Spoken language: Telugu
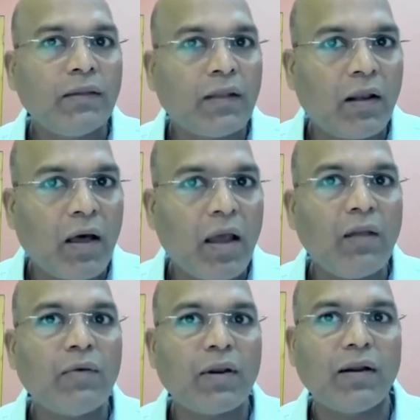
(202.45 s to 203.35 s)
ఇంత
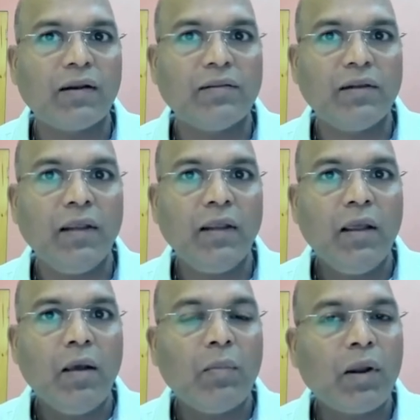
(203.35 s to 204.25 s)
లాయల్ వర్కర్స్ ని
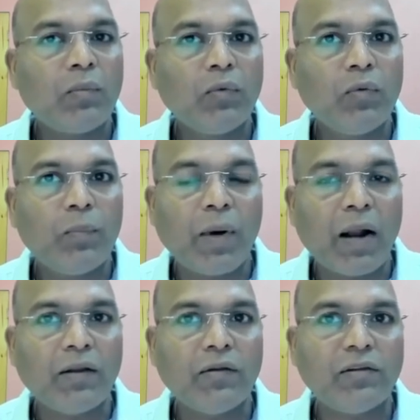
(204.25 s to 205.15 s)
మనము
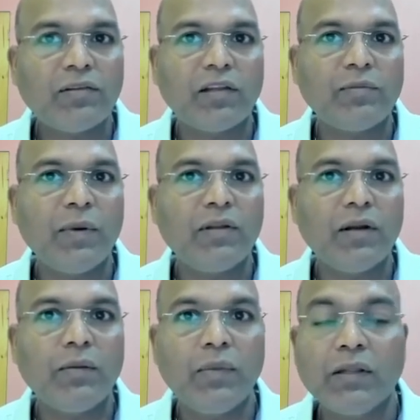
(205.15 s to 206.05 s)
పార్టీ నుంచి
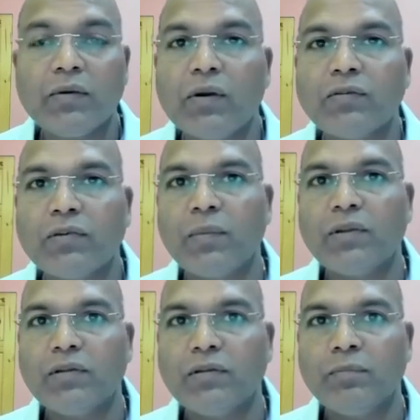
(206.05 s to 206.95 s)
సస్పెండ్ చేయడం ఎంతవరకు
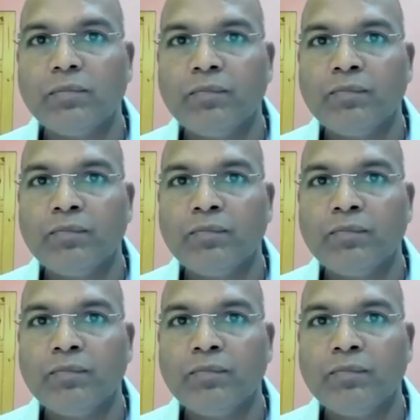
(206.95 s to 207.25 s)
సమంజసం